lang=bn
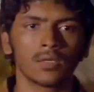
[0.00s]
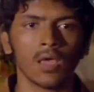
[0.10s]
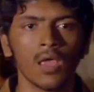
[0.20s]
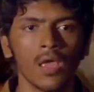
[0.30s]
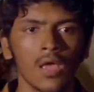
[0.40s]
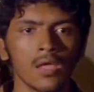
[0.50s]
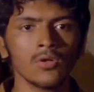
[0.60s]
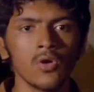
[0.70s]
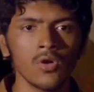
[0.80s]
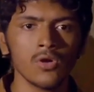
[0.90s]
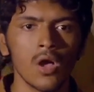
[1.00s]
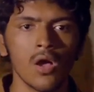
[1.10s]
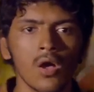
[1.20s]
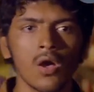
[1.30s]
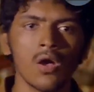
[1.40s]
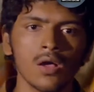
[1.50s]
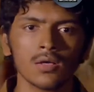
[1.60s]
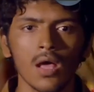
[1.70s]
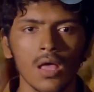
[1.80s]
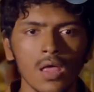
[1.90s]
দূর থেকেই ভালোবাসত
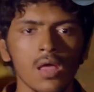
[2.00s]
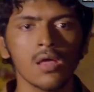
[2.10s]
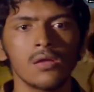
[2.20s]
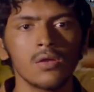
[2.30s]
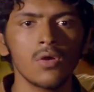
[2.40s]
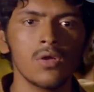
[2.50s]
ভানু আরও বলে